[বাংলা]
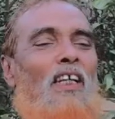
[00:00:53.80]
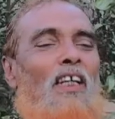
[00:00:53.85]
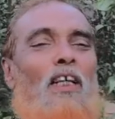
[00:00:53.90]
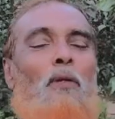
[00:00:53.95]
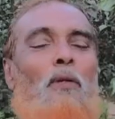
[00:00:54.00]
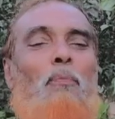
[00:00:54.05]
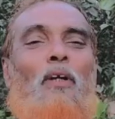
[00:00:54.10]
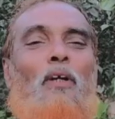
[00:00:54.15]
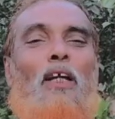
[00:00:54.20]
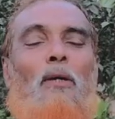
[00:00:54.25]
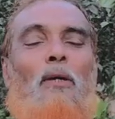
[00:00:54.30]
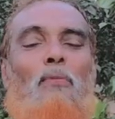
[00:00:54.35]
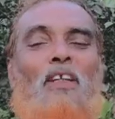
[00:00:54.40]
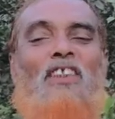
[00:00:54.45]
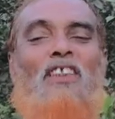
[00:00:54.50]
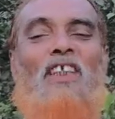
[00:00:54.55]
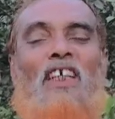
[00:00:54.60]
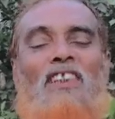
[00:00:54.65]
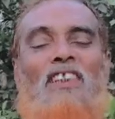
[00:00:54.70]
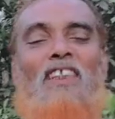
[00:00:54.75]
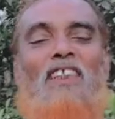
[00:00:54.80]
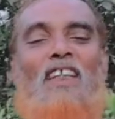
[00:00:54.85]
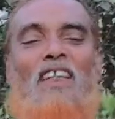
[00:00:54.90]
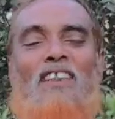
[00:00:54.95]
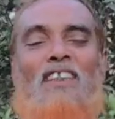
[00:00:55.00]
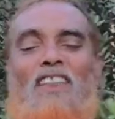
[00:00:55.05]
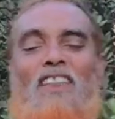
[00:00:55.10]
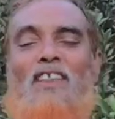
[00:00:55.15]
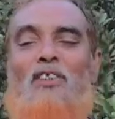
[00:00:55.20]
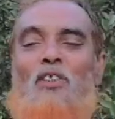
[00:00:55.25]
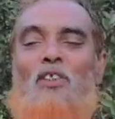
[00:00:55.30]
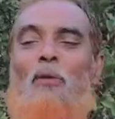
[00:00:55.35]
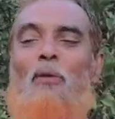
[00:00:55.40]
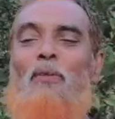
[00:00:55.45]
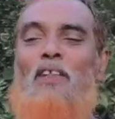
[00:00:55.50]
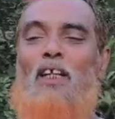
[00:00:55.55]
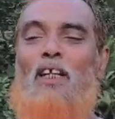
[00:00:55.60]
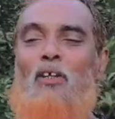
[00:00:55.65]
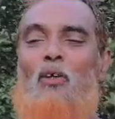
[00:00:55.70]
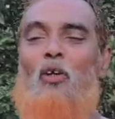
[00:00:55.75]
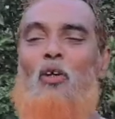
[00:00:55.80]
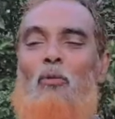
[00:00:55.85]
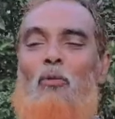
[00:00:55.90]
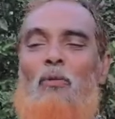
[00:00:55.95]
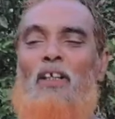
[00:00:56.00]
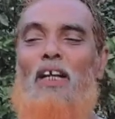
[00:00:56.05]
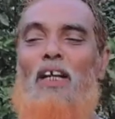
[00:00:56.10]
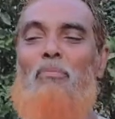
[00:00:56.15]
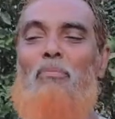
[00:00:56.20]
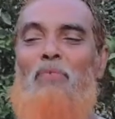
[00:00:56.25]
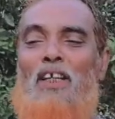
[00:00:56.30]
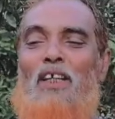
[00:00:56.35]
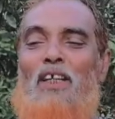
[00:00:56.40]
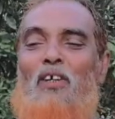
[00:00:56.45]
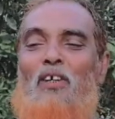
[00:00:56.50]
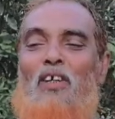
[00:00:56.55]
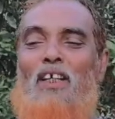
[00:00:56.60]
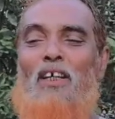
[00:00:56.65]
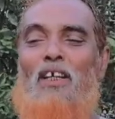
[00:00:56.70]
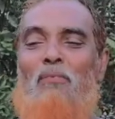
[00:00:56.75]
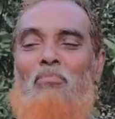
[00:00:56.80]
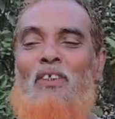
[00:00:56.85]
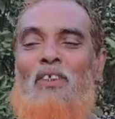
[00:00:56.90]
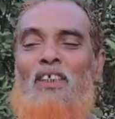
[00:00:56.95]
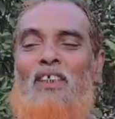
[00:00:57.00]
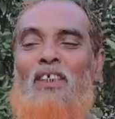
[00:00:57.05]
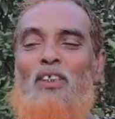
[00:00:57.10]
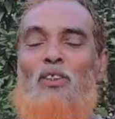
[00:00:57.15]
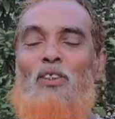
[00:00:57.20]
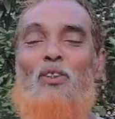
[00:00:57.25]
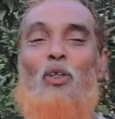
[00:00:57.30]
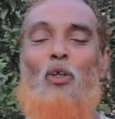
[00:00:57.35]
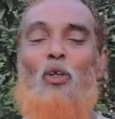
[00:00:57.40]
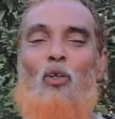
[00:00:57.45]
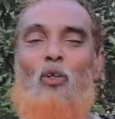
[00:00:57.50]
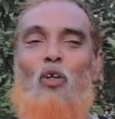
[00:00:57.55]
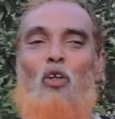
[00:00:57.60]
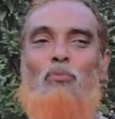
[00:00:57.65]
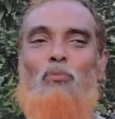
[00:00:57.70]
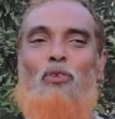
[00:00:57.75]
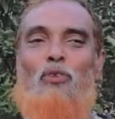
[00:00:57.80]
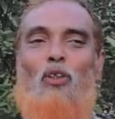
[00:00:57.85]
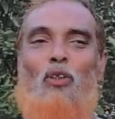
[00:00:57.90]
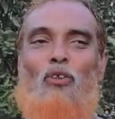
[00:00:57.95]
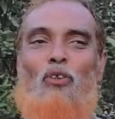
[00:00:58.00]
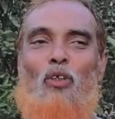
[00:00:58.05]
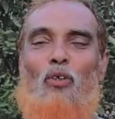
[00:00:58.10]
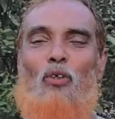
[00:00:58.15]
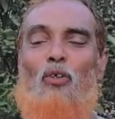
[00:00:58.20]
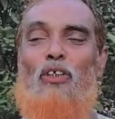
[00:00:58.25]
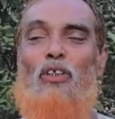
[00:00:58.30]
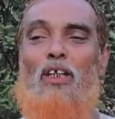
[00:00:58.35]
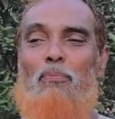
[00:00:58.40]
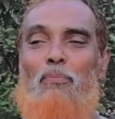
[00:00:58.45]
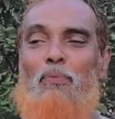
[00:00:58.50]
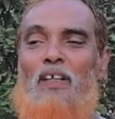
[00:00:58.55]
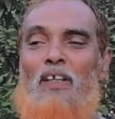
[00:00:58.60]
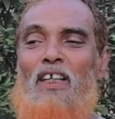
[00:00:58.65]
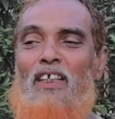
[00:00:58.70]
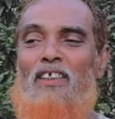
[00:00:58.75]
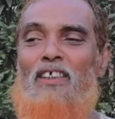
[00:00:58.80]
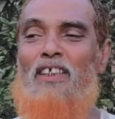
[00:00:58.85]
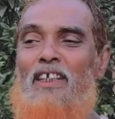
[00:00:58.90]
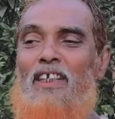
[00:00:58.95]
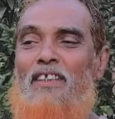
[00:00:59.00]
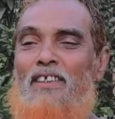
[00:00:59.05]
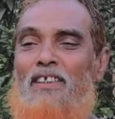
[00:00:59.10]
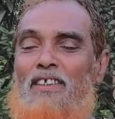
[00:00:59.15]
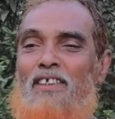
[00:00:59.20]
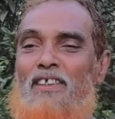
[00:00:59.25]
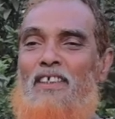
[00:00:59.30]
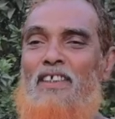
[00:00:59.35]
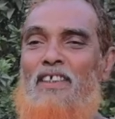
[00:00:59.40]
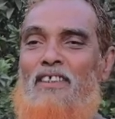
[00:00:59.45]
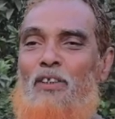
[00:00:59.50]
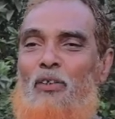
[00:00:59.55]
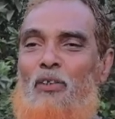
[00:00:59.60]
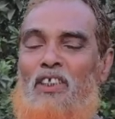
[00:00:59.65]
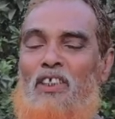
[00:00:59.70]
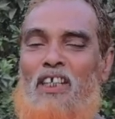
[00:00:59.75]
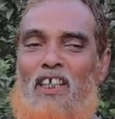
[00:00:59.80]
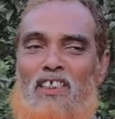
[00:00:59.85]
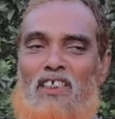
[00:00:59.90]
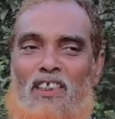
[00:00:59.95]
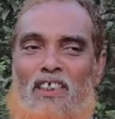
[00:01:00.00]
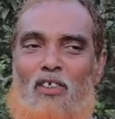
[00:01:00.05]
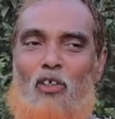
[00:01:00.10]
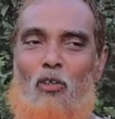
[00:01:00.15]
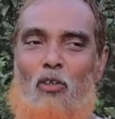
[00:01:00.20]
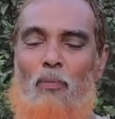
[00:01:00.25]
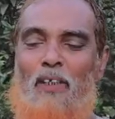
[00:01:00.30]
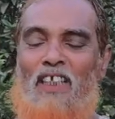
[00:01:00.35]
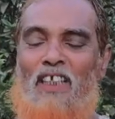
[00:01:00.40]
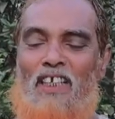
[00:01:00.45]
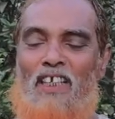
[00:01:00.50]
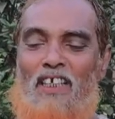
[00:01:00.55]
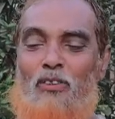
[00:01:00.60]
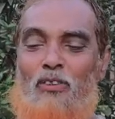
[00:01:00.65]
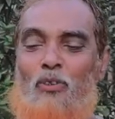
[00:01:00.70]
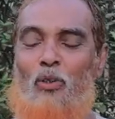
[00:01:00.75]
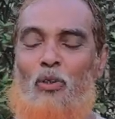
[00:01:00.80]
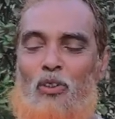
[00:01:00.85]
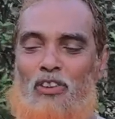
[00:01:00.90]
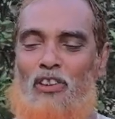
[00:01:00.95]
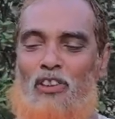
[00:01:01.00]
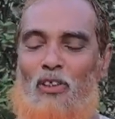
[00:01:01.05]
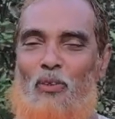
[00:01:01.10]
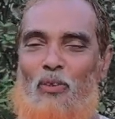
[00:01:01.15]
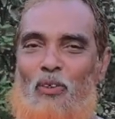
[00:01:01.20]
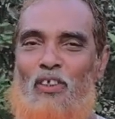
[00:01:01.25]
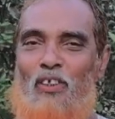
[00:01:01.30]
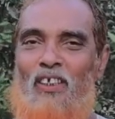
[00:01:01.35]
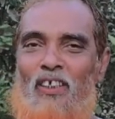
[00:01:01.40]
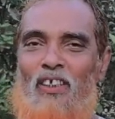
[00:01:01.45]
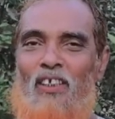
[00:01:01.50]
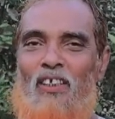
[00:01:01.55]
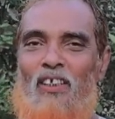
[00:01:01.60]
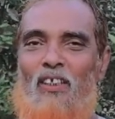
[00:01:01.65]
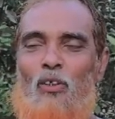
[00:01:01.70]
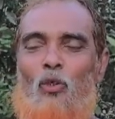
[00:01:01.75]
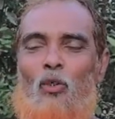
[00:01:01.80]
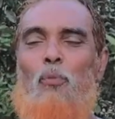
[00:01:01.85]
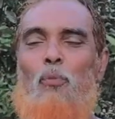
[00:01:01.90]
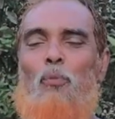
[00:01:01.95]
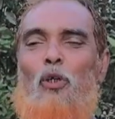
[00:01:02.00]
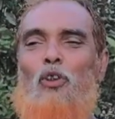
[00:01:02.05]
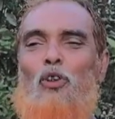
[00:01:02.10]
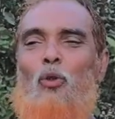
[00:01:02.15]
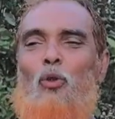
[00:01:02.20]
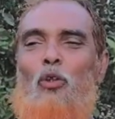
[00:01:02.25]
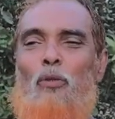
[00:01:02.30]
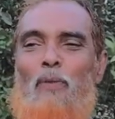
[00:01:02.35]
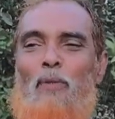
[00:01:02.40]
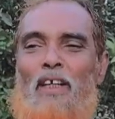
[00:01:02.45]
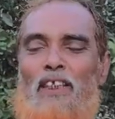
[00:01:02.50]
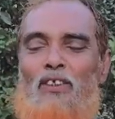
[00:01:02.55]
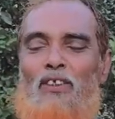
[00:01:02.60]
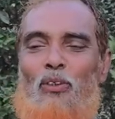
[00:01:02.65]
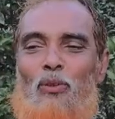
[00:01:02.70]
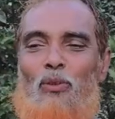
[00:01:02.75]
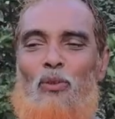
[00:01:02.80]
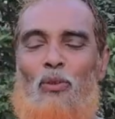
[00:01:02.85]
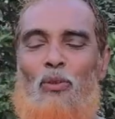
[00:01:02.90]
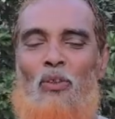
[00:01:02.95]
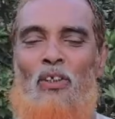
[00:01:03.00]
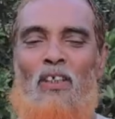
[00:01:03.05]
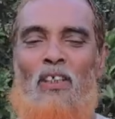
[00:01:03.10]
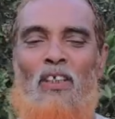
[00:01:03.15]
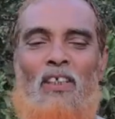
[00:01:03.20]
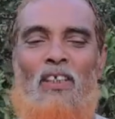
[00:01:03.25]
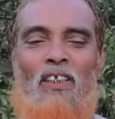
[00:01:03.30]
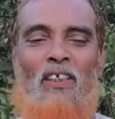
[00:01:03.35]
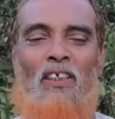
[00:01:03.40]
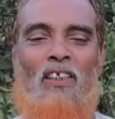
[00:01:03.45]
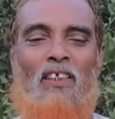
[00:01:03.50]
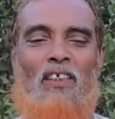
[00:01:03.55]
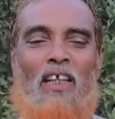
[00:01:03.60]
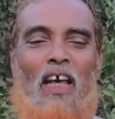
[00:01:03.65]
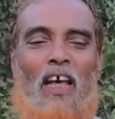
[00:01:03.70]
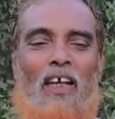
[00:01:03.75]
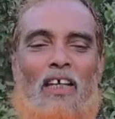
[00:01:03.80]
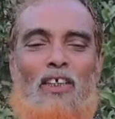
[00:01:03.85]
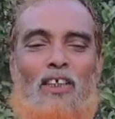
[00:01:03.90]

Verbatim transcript: এরপরে আমরা সাতক্ষীরার থেকে সবেদার কলমের আমদানি করলাম জোর কলম ছিল তখনই আপনার এই এই যে হর্টিকালচার কলম এটা না জোর ছিল খুব কষ্ট করে বানাতে হতো আর এই